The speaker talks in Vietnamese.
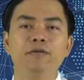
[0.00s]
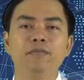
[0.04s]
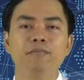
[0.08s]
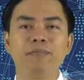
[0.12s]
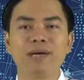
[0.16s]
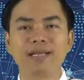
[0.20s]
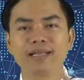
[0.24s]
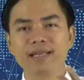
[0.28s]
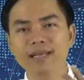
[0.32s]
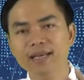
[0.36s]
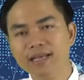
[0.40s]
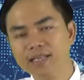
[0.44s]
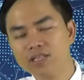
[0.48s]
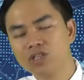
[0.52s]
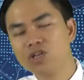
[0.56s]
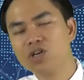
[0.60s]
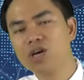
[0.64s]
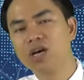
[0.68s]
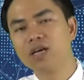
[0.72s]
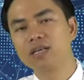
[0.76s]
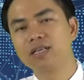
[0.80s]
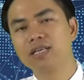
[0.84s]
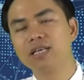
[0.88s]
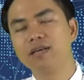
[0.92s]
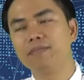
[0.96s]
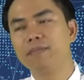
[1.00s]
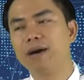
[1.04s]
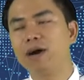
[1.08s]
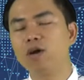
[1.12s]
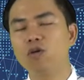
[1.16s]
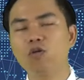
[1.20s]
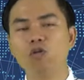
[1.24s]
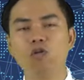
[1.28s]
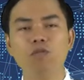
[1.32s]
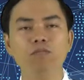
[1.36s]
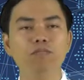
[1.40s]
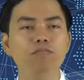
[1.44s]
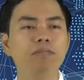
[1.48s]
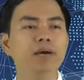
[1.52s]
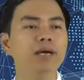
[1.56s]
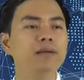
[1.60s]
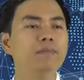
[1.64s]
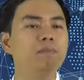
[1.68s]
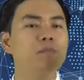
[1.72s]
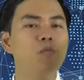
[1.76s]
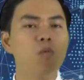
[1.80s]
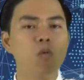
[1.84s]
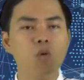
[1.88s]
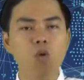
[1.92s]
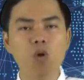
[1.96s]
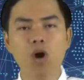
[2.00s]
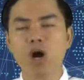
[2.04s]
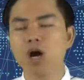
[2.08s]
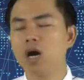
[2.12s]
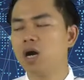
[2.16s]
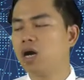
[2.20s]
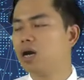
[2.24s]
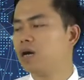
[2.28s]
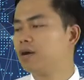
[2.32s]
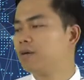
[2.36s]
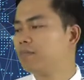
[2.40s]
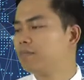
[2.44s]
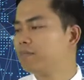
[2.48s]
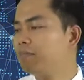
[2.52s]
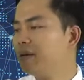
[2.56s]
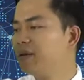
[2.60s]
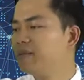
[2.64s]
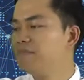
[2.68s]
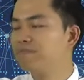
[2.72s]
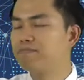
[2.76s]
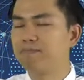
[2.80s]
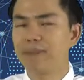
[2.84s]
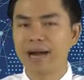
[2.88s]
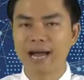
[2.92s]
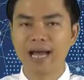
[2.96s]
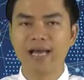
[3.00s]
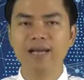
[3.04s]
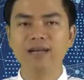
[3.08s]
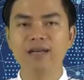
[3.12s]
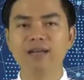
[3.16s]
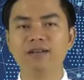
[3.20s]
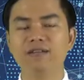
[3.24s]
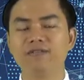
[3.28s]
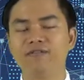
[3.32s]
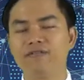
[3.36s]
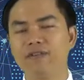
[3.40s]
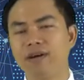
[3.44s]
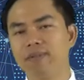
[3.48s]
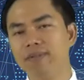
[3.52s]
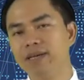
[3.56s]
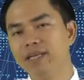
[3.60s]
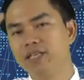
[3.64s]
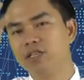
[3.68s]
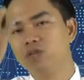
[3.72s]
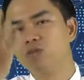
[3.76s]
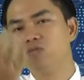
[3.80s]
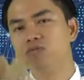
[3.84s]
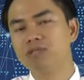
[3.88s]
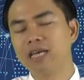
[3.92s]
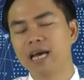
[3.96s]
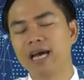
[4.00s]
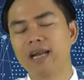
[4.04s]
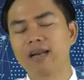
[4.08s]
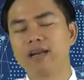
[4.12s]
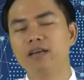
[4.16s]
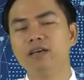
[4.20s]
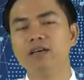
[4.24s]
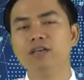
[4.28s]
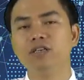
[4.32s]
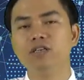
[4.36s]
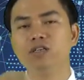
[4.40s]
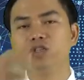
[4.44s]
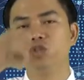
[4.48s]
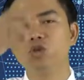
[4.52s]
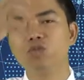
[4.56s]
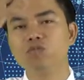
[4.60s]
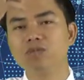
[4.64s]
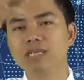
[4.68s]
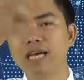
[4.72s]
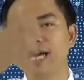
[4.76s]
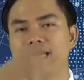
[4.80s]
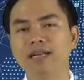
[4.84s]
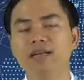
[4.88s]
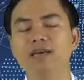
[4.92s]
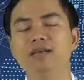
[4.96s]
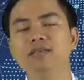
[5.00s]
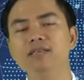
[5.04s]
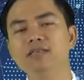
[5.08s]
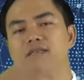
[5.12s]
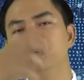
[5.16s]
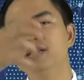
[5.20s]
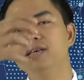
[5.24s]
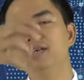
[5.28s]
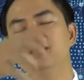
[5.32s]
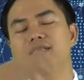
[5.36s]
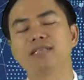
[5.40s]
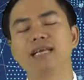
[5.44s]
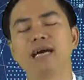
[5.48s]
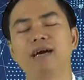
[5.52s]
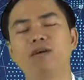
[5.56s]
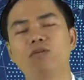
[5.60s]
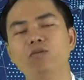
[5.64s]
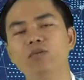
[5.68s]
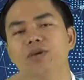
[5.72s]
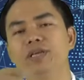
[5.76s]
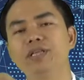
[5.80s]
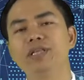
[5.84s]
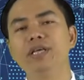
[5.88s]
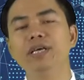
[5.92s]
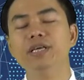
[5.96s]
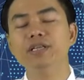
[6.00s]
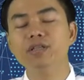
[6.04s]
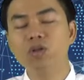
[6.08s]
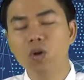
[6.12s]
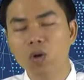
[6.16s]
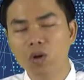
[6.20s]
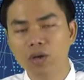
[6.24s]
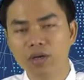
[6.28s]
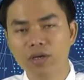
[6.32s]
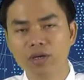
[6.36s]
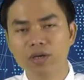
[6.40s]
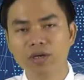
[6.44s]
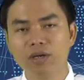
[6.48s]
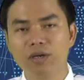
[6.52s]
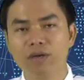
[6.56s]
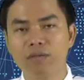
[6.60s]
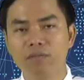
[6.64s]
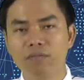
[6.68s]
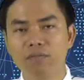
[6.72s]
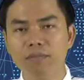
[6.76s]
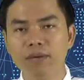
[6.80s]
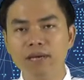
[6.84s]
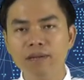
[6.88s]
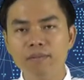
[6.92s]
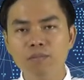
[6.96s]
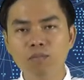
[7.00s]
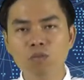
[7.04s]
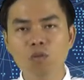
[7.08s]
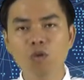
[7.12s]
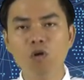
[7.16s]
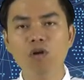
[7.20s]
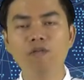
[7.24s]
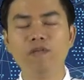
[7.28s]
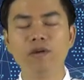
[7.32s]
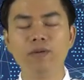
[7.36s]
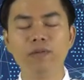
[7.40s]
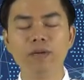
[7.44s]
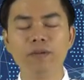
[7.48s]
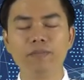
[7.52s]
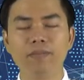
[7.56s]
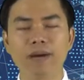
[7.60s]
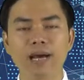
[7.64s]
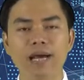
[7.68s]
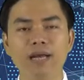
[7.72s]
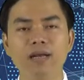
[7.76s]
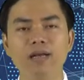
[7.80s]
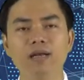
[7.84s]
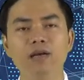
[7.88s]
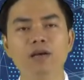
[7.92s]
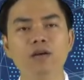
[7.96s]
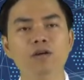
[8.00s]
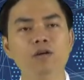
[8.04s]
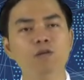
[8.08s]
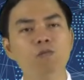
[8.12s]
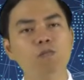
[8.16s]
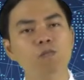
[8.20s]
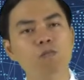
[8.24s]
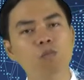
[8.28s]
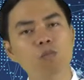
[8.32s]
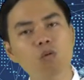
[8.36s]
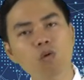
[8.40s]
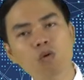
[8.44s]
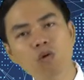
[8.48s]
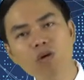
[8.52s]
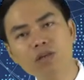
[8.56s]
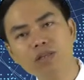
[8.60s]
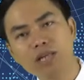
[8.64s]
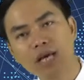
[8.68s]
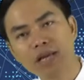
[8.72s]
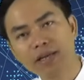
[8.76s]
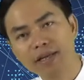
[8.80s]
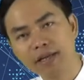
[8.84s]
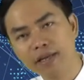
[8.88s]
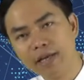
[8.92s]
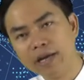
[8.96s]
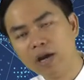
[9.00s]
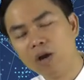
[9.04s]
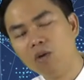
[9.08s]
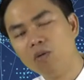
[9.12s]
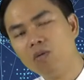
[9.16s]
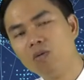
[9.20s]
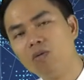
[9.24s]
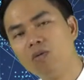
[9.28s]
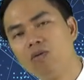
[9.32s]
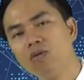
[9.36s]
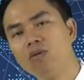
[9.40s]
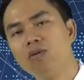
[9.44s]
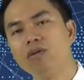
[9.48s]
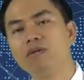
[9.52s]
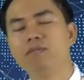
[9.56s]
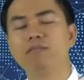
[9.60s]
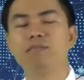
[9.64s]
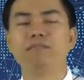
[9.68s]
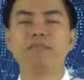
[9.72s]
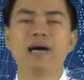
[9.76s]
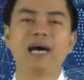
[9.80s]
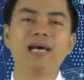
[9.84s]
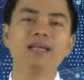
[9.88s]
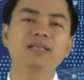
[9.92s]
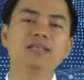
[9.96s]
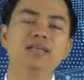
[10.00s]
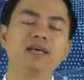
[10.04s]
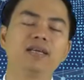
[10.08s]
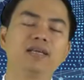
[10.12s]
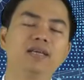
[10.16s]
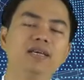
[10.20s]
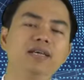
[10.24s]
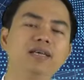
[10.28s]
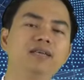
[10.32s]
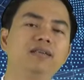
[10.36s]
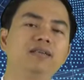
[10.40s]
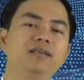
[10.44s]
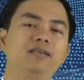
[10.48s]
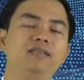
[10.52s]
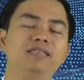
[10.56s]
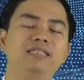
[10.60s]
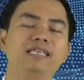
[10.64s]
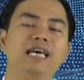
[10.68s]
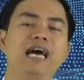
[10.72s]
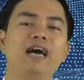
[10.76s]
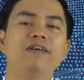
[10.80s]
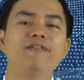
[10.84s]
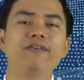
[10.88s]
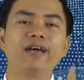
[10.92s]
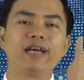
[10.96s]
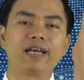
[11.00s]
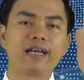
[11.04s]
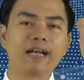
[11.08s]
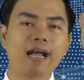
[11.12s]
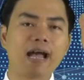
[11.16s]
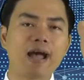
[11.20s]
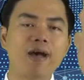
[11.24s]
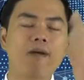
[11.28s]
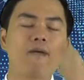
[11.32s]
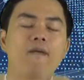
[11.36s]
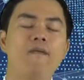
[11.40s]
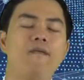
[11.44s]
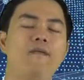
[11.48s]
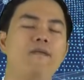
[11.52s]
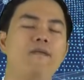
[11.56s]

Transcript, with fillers: mà thị trường thì bao gồm bên mua bên bán và bên trung gian trung gian đứng giữa tạo uy tín thôi bên mua và bên bán mua thật nhiều bán thật ít giá phải cao